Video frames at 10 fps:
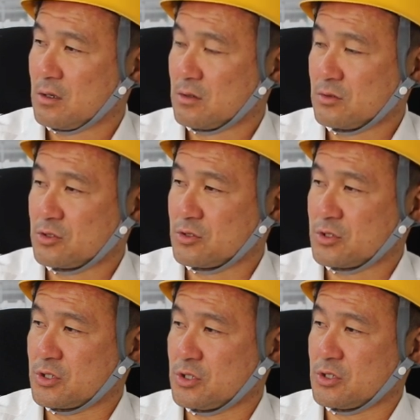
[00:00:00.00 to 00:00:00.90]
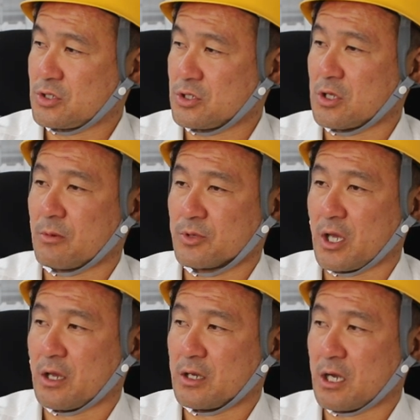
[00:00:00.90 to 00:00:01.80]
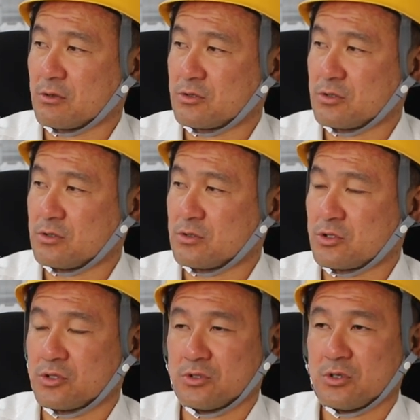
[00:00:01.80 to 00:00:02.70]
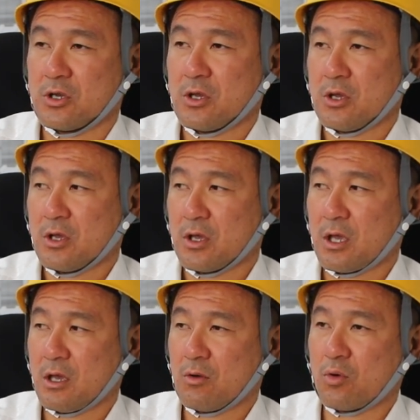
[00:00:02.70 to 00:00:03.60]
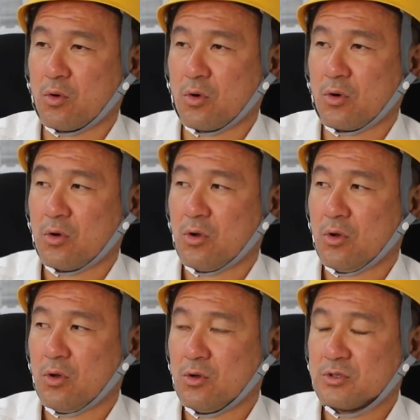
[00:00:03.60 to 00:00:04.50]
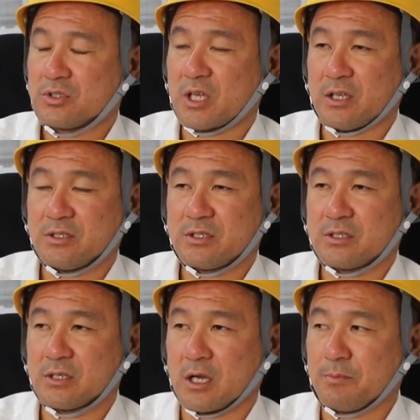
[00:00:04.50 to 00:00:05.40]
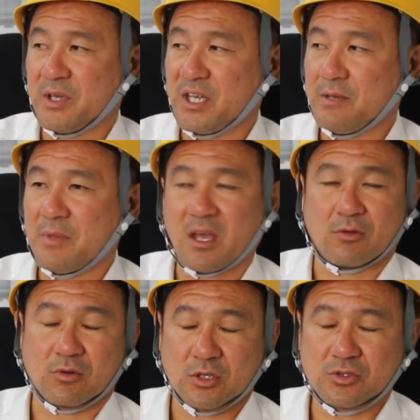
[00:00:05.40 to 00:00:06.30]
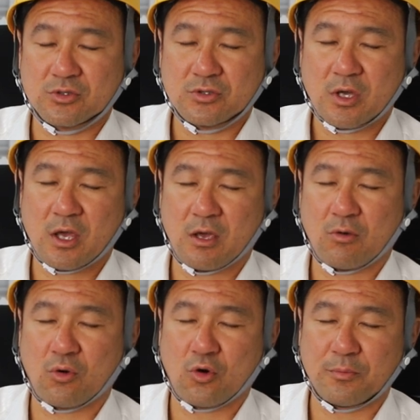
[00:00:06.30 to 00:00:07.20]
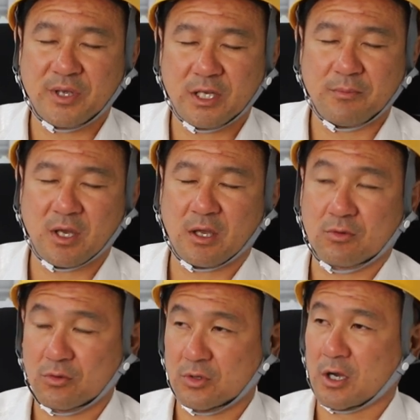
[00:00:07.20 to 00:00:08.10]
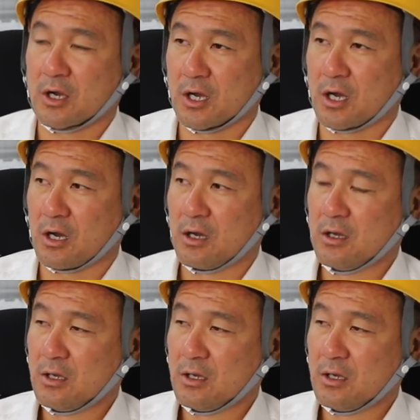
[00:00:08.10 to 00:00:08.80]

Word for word: うん、10cc だもんねあの 10, 10平方センチあミリメートルか10平方ミリメートルだから